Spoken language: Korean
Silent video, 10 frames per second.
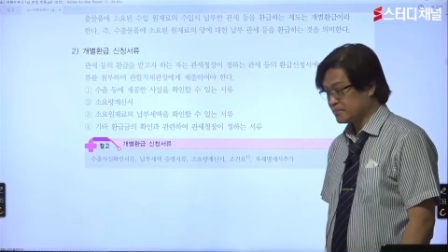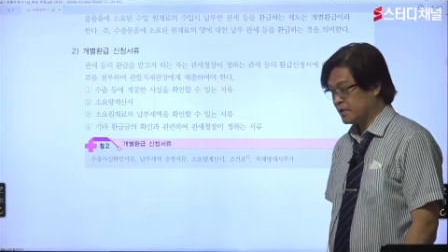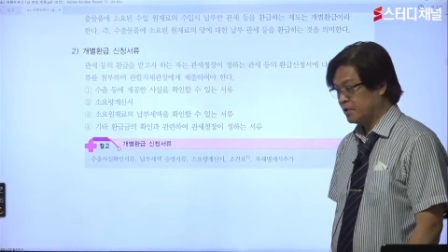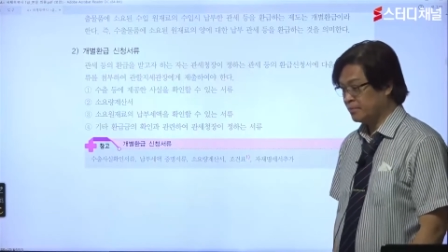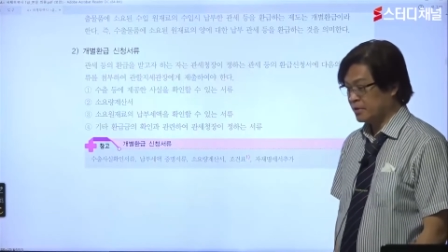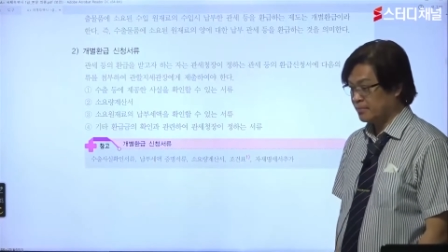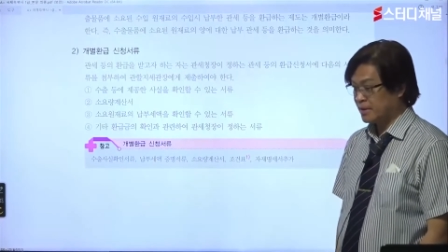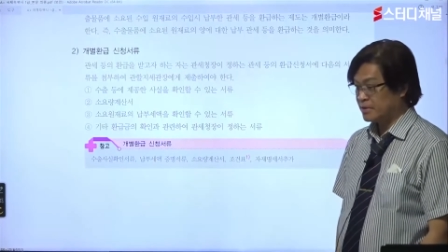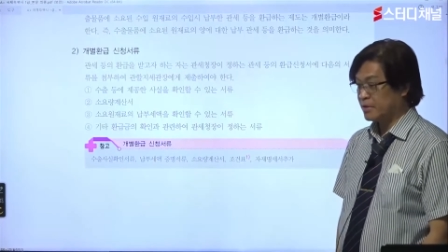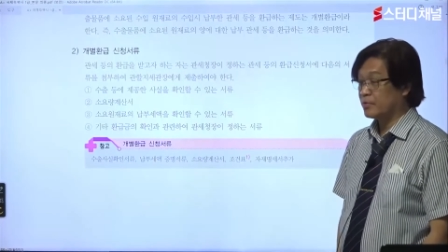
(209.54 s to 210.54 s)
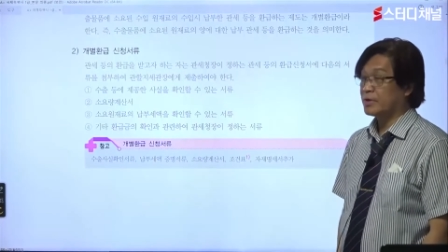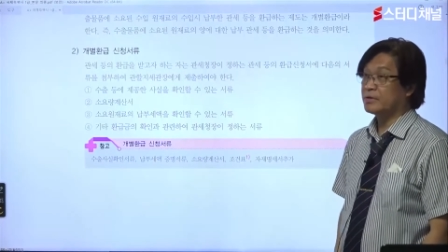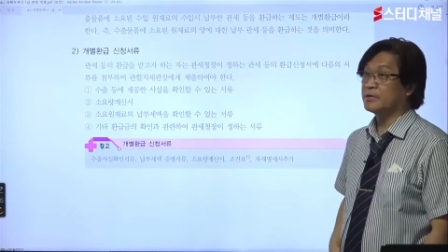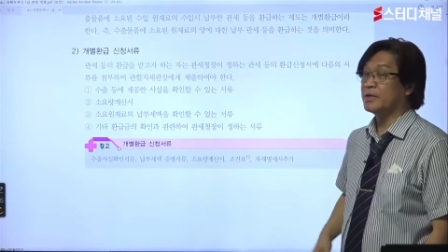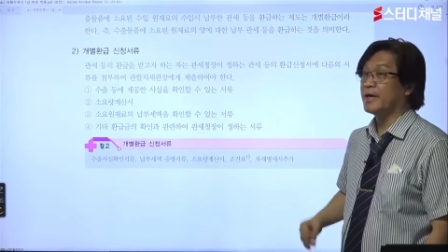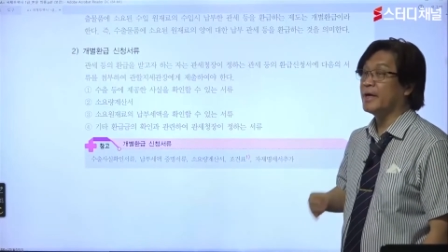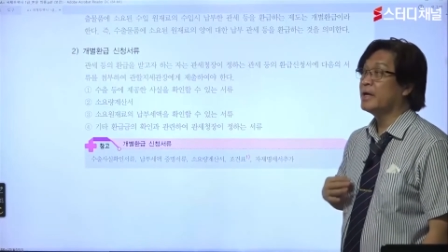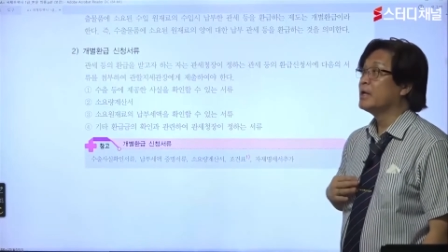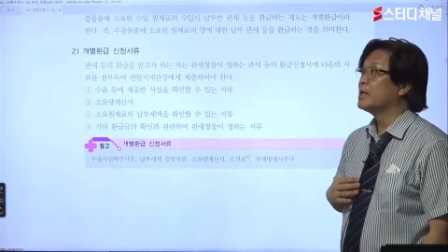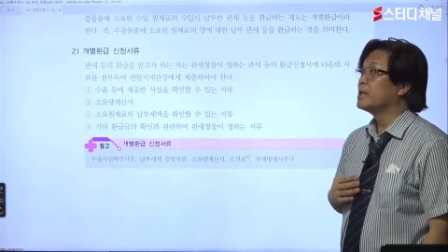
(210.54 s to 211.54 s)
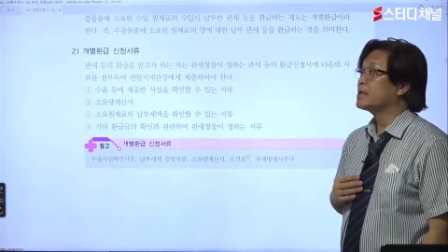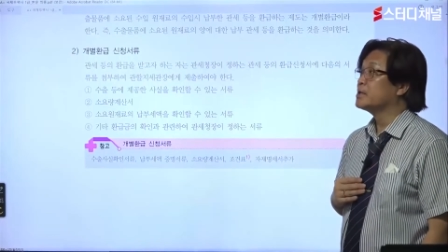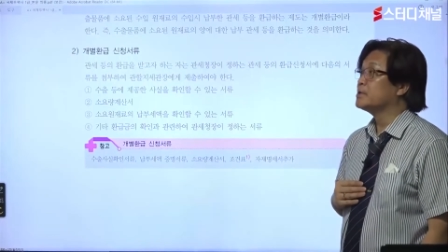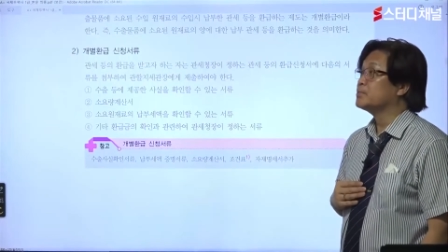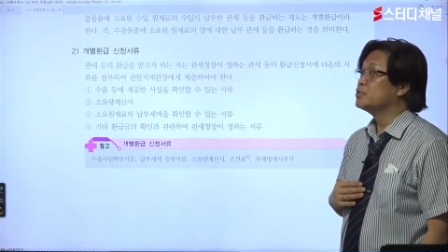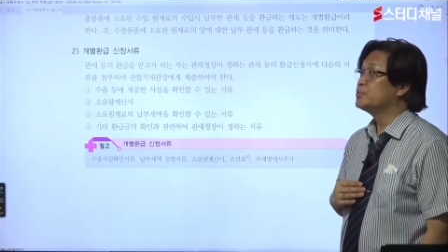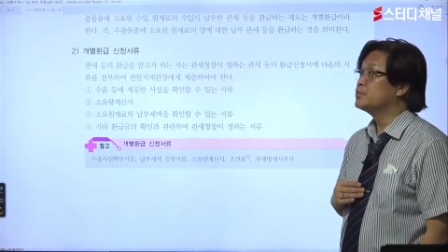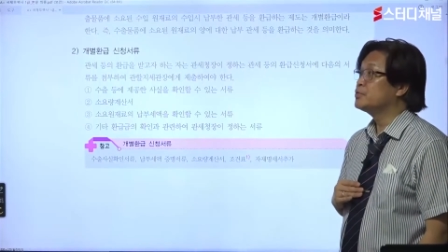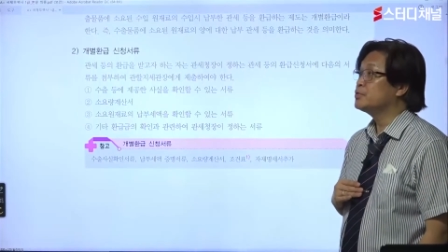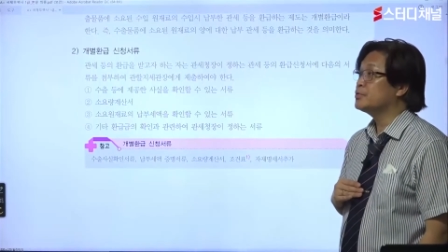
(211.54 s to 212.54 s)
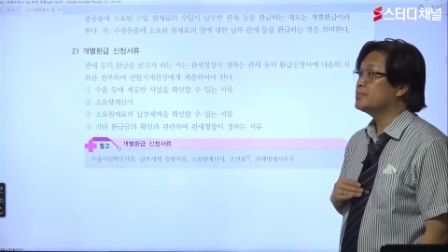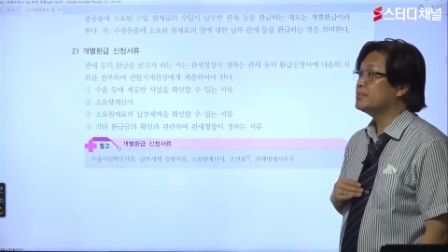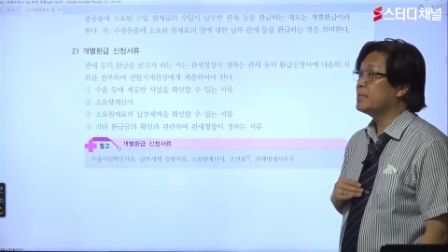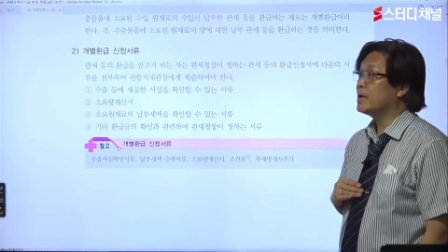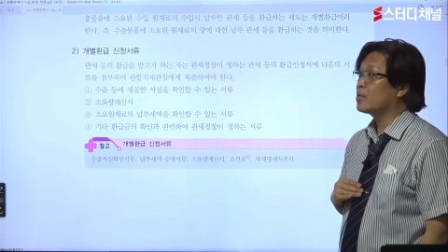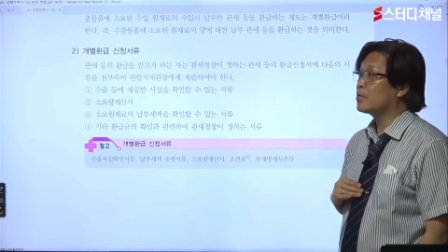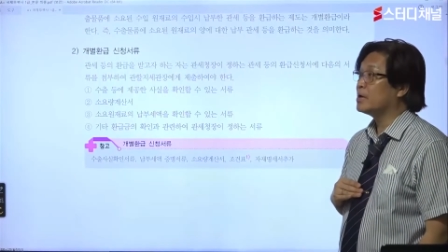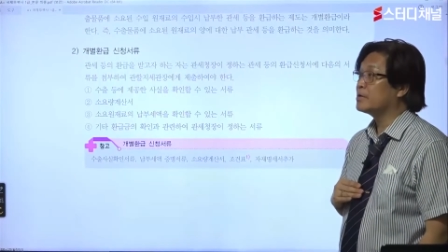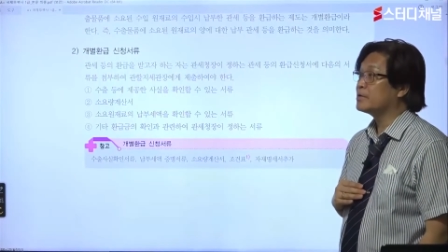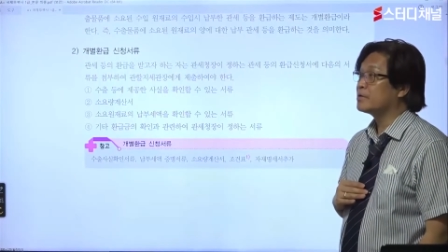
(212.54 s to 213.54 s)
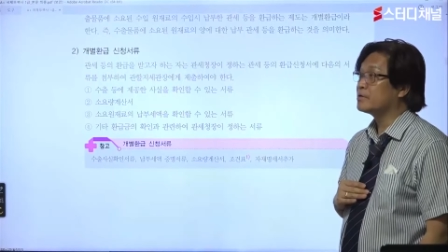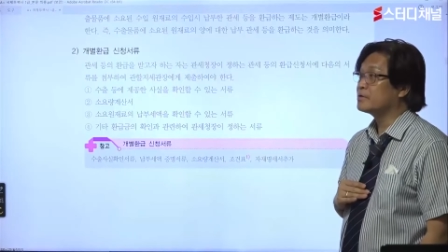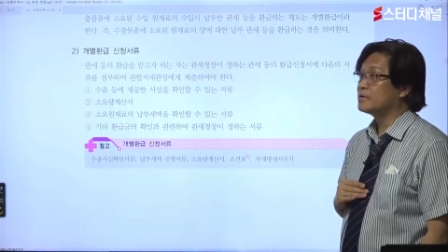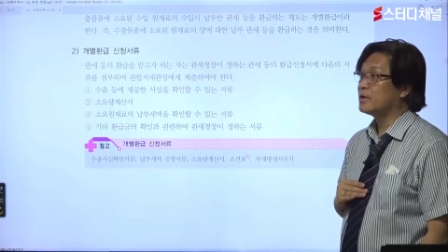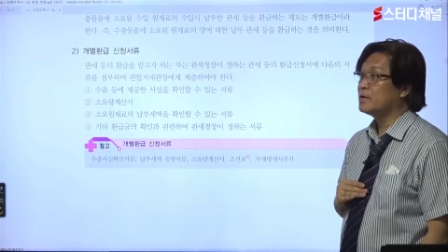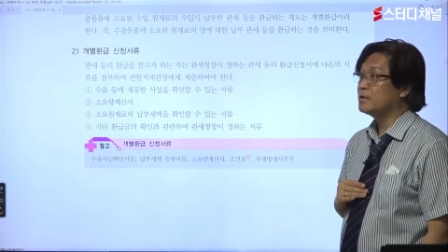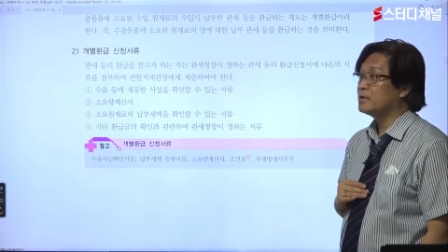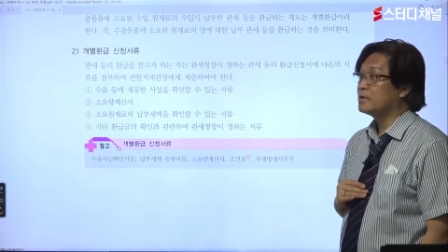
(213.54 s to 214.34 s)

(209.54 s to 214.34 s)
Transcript: 기업에서 많이 사용하는 건데 그 물품하고 관련돼서 어떤